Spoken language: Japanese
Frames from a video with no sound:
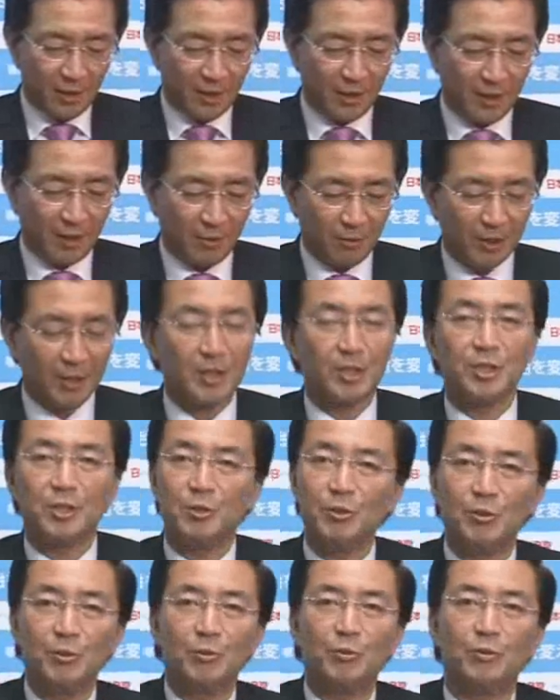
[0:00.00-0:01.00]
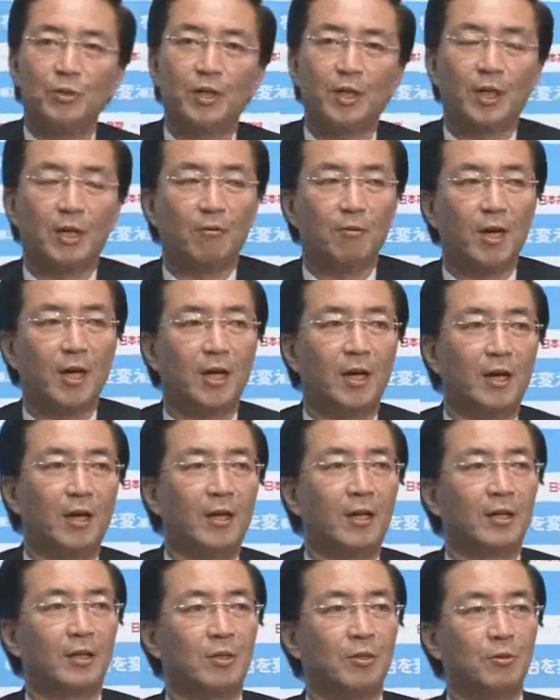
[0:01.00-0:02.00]
え私の方から
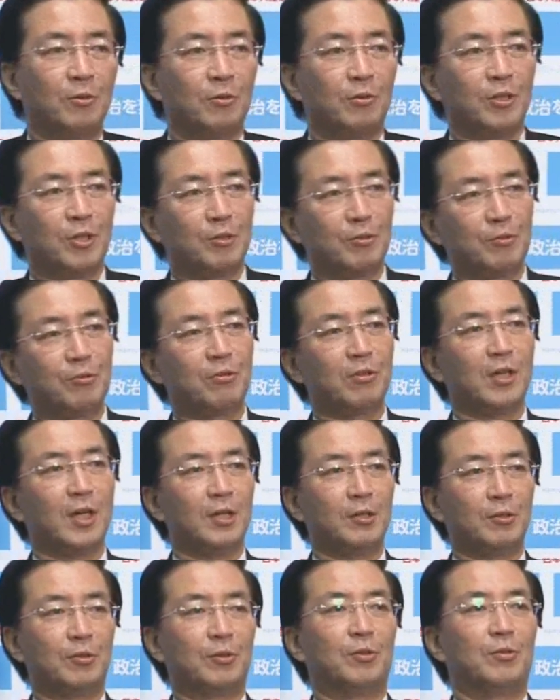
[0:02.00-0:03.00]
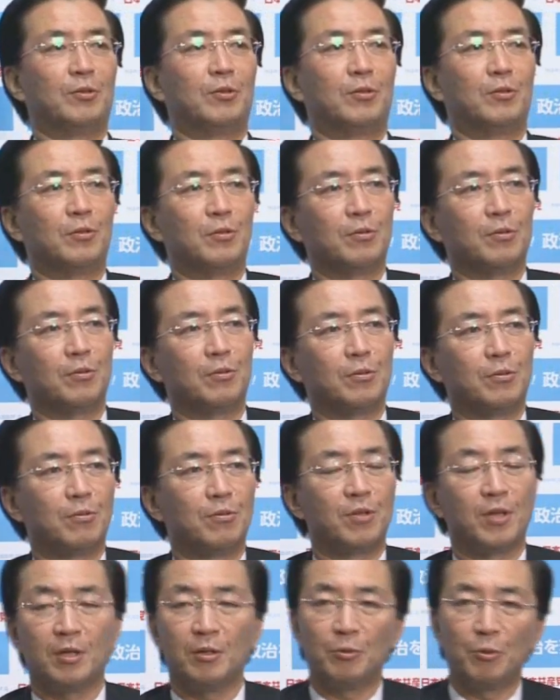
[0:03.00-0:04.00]
は、あ今日いくつかの
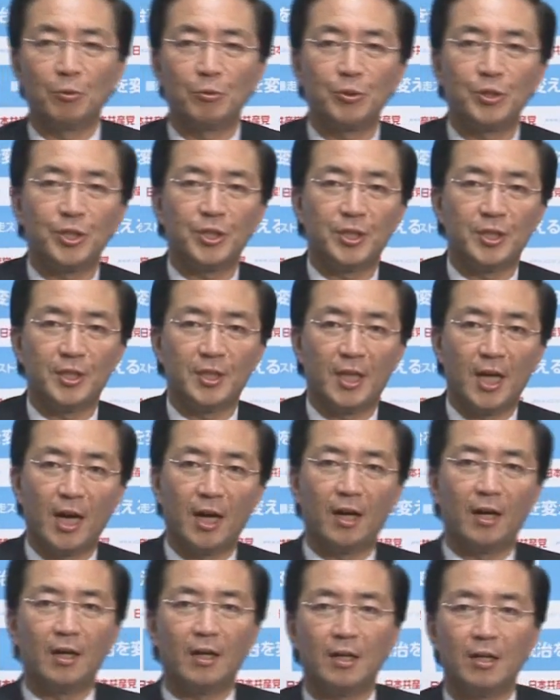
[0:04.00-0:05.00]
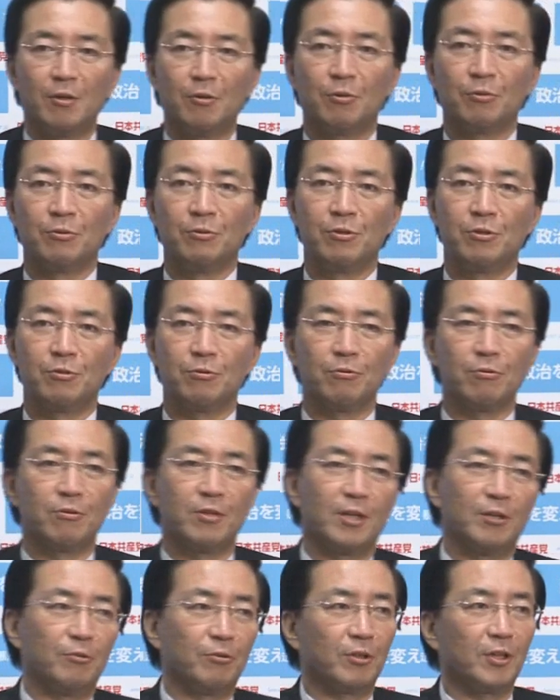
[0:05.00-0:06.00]
全国紙が世論調
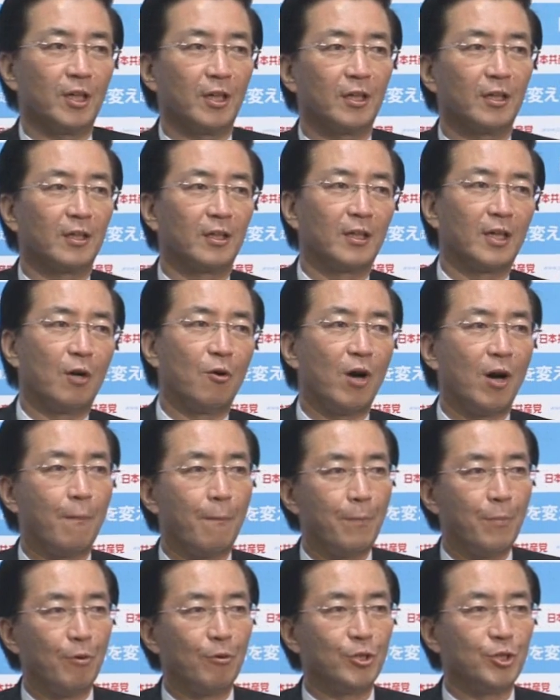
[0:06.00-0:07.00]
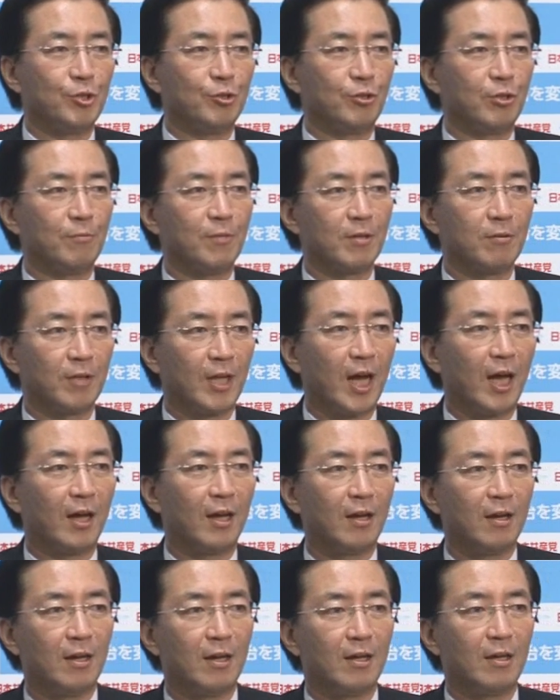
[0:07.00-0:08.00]
査の結果を発表しております
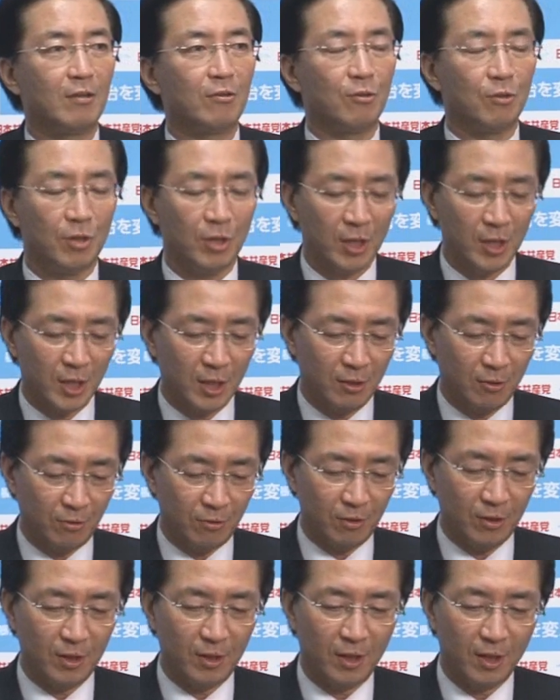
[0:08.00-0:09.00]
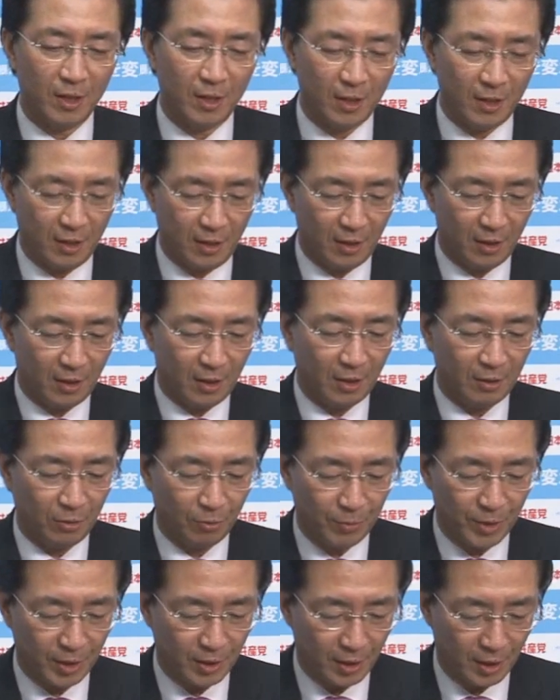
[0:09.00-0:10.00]
が、それについて、え
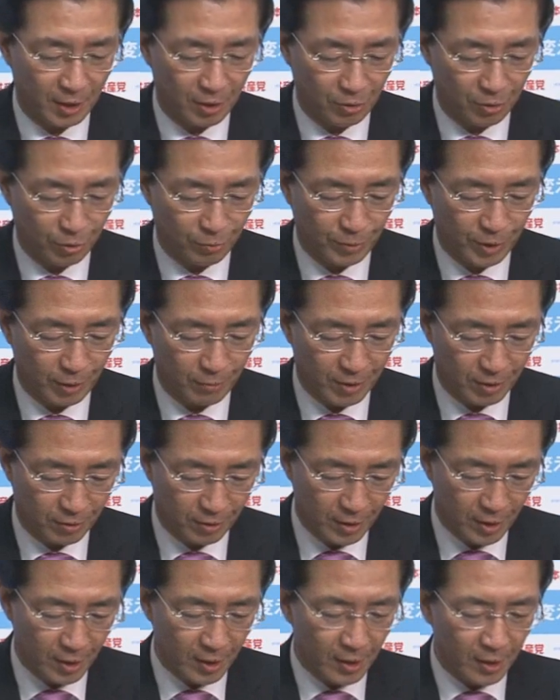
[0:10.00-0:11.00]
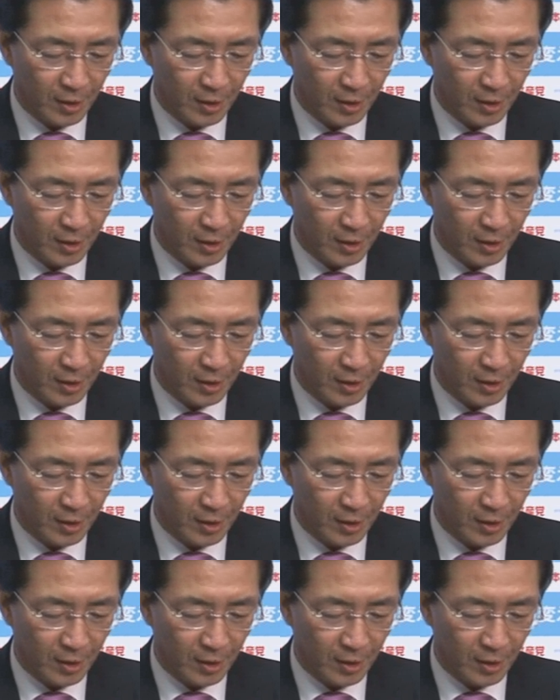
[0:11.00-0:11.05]
述べたいと思います。